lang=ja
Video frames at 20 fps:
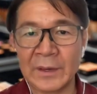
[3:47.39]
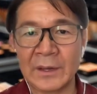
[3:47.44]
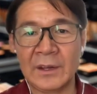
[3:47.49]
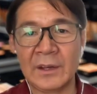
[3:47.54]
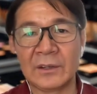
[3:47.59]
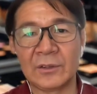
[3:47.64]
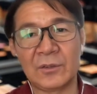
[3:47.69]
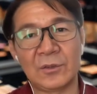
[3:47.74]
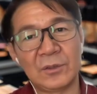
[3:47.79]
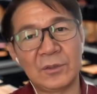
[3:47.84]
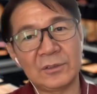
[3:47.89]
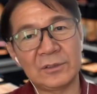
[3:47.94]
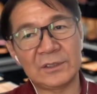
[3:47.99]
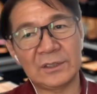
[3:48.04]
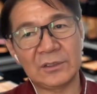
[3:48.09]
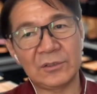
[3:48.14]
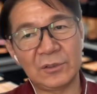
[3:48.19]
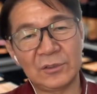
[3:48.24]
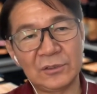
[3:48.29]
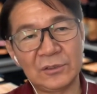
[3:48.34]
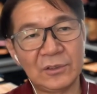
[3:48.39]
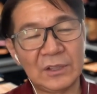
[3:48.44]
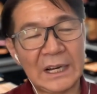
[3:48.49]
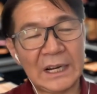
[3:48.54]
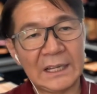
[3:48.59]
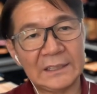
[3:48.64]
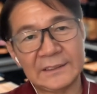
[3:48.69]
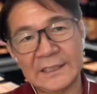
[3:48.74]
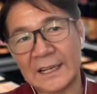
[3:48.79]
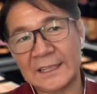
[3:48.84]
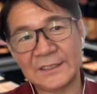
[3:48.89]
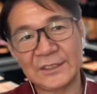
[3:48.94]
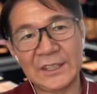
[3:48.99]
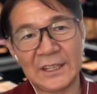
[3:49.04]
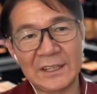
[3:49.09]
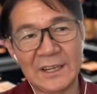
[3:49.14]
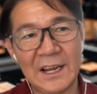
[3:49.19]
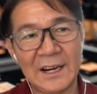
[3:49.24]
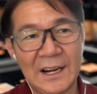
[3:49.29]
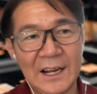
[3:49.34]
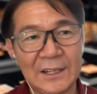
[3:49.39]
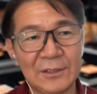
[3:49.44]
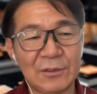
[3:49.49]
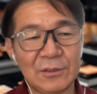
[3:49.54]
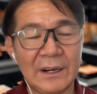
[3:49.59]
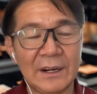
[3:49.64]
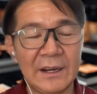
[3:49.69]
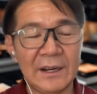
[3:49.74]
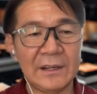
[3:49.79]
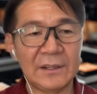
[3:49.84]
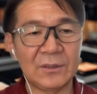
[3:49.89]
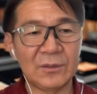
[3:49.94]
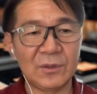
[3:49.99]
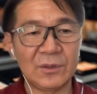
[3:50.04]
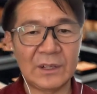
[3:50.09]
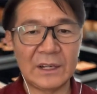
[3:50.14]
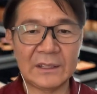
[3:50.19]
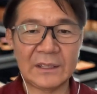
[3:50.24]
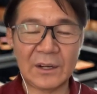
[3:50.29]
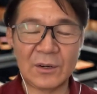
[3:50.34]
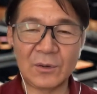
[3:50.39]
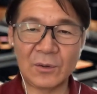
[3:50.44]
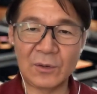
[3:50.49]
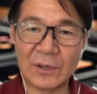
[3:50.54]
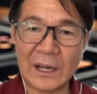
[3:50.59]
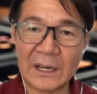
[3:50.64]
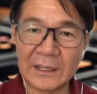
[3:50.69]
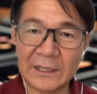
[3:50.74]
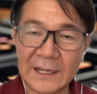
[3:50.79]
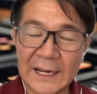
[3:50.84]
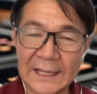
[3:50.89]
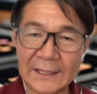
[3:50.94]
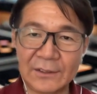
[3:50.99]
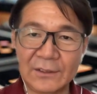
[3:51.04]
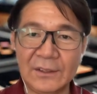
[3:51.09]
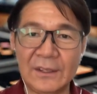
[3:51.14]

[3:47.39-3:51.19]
このこの方素敵やなとかねこの方のオーラいいなっ